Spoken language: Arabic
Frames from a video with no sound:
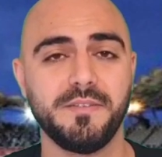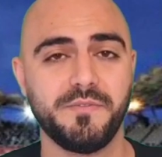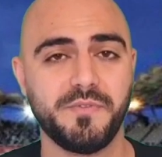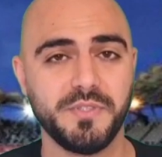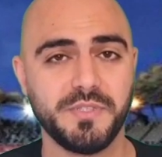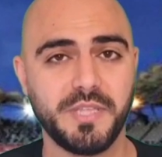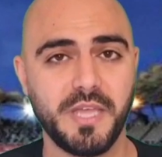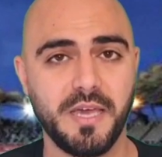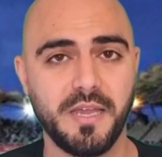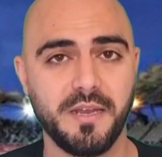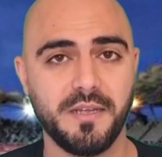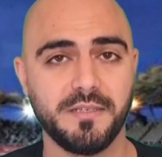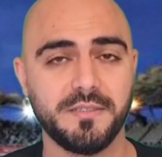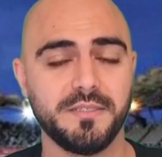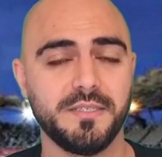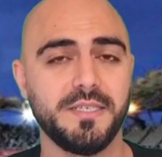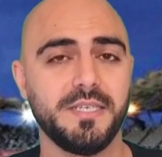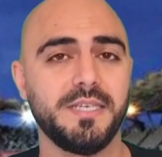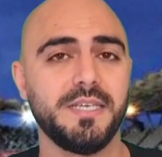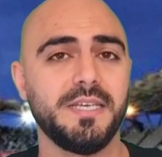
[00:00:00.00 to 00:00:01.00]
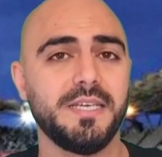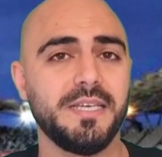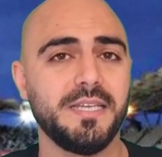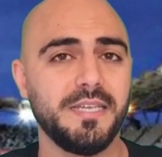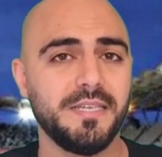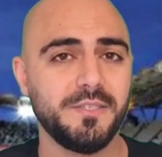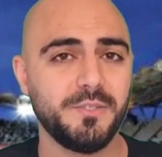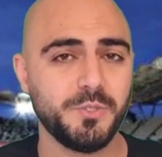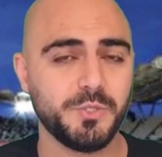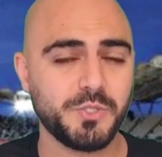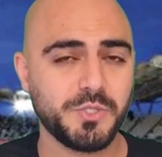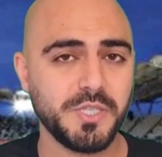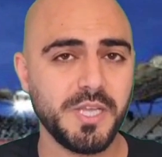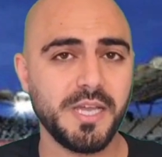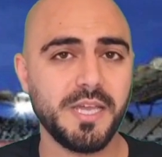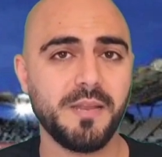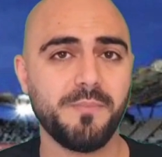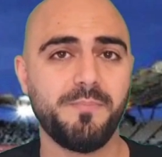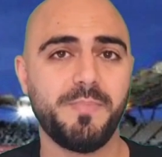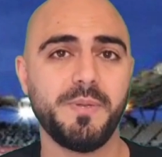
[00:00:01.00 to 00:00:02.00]
في طهران
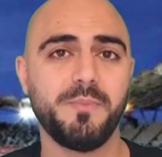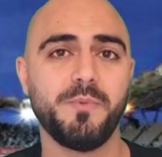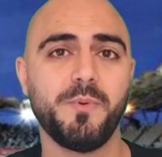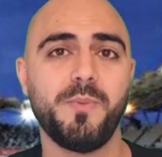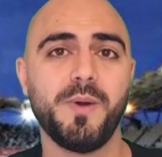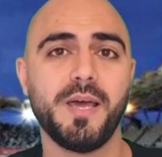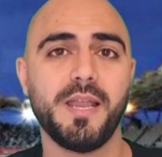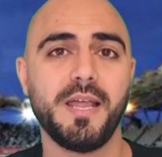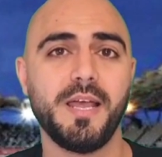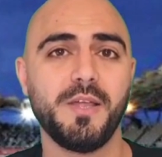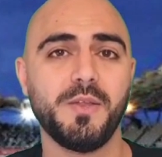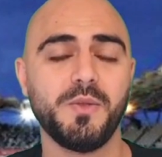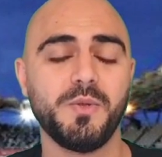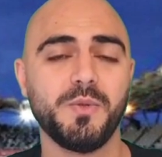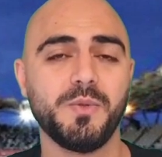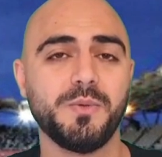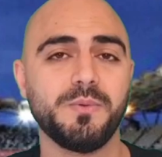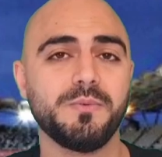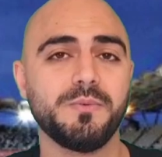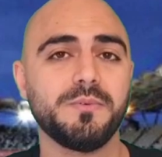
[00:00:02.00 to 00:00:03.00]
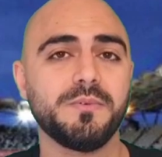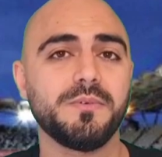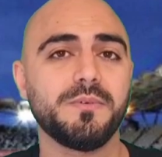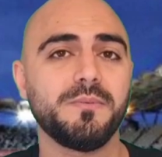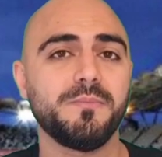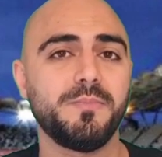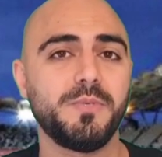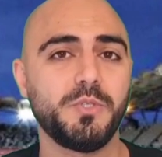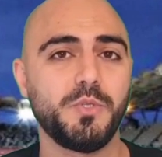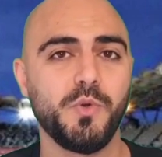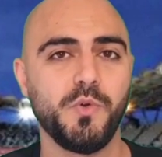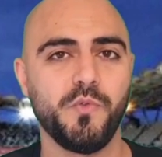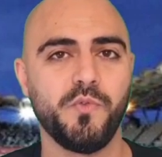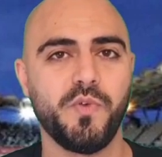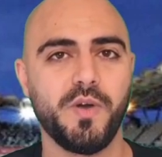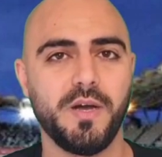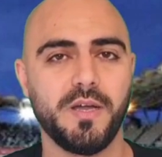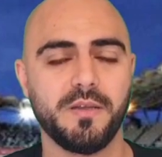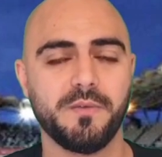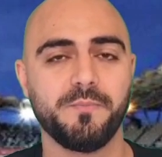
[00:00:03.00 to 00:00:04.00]
يستغرب بالمباراة انه بدون
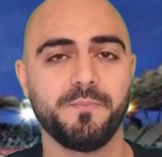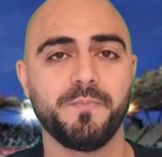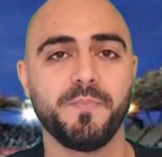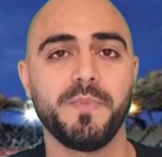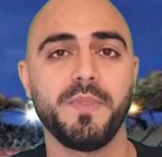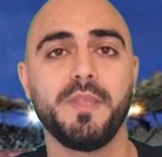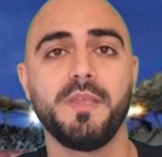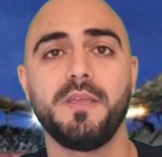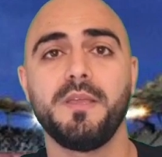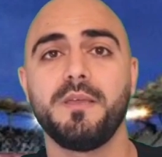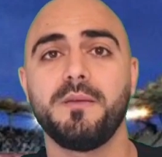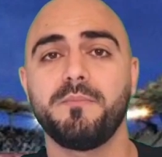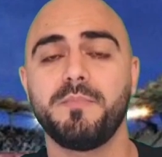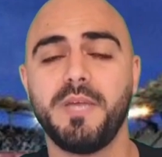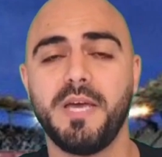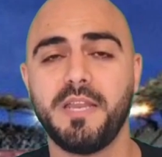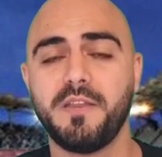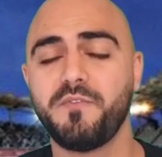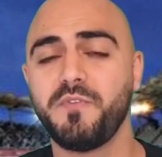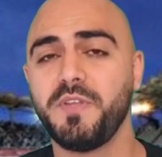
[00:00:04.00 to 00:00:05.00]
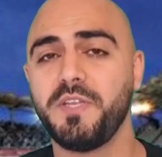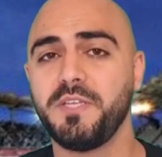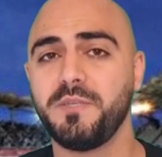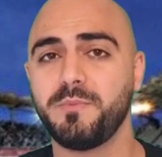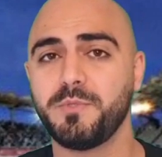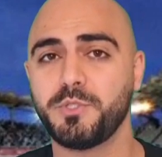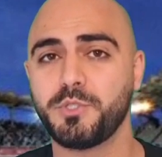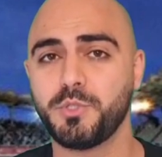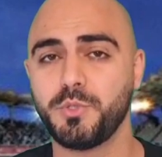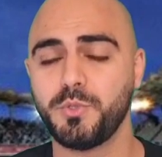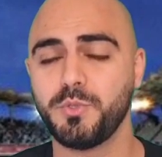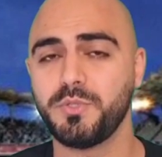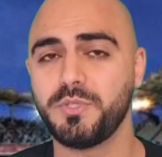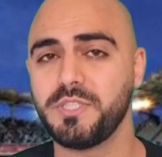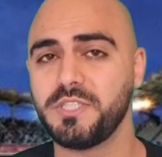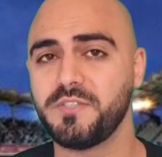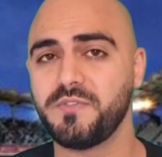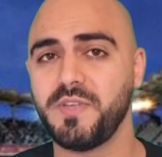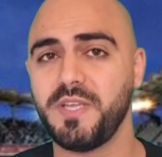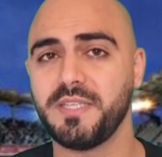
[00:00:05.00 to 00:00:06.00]
فار نعرف نحن من شروط
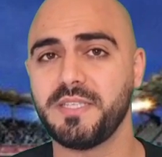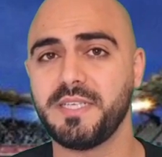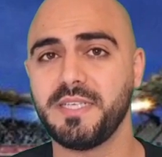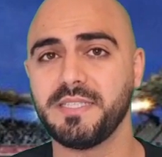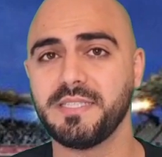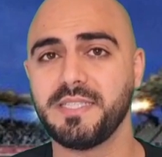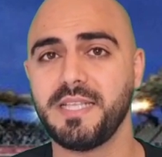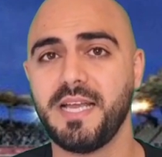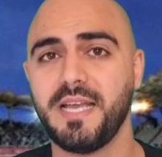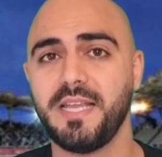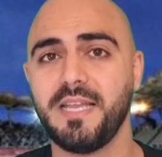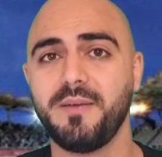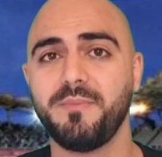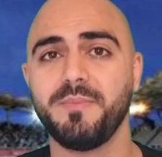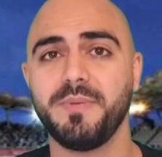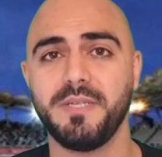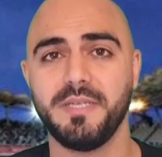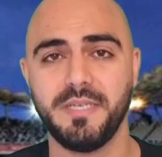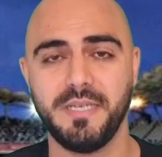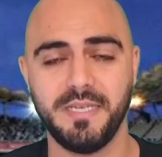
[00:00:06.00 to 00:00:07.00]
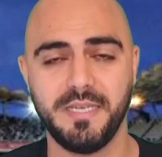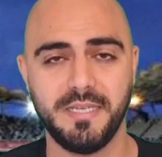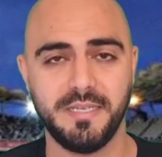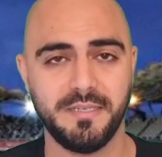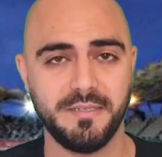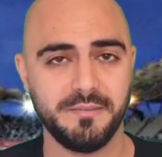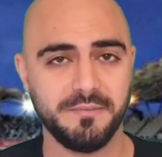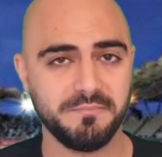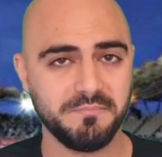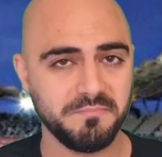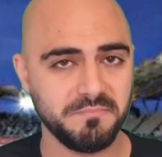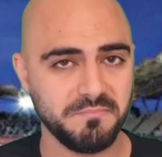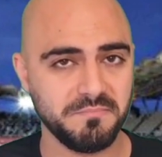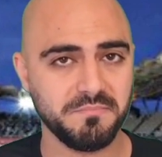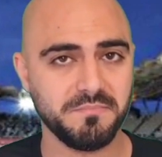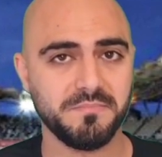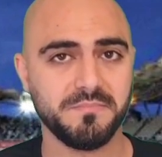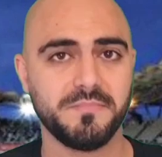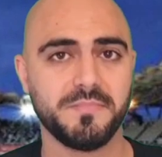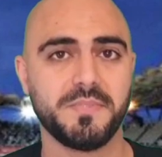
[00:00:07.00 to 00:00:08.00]
تصفيات كأس العالم آه،
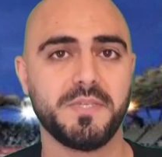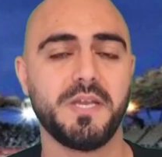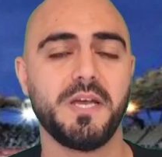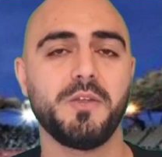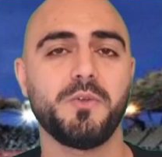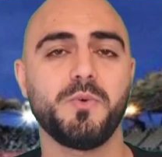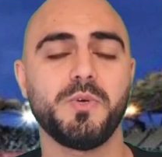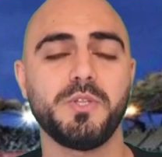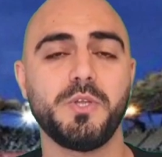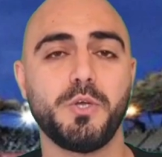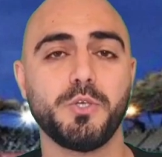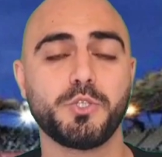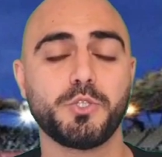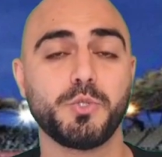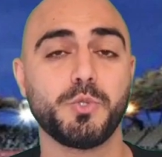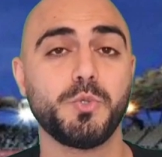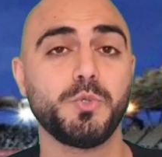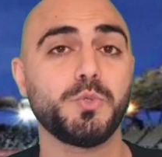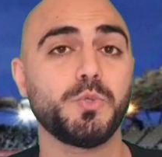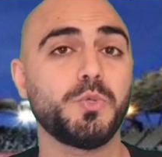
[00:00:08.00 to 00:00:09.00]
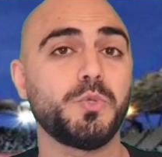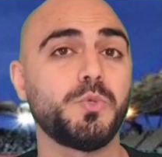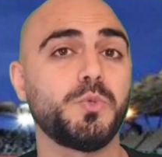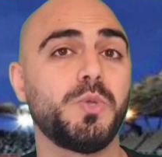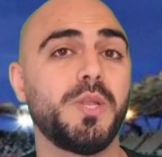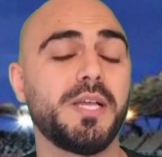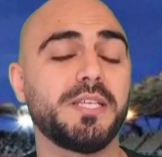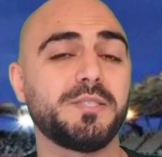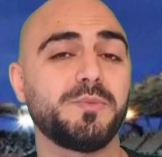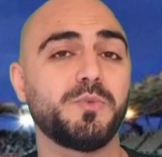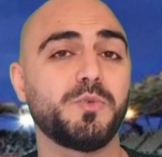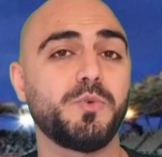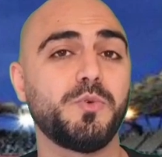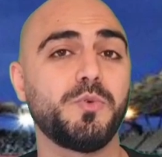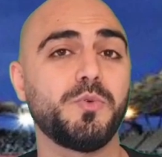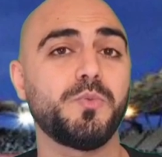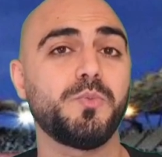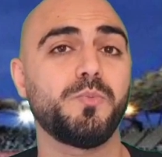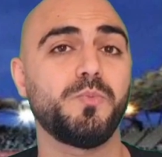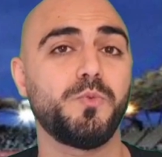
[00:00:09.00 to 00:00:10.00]
كانوا وضعوا الشروط انه لازم
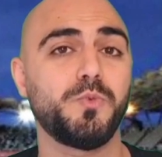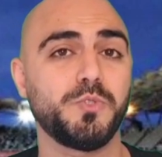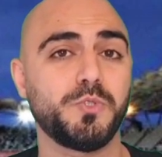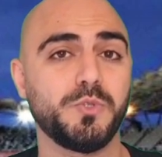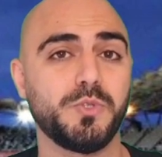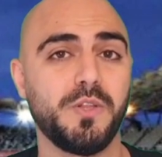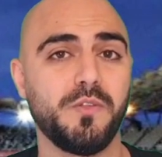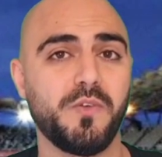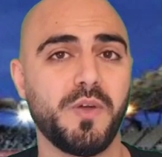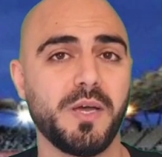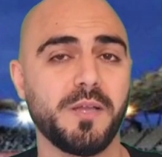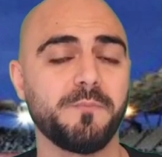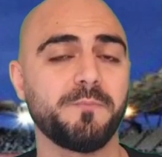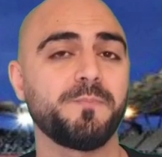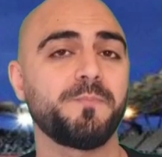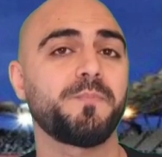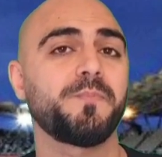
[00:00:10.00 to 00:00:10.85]
يكون بوجود الفار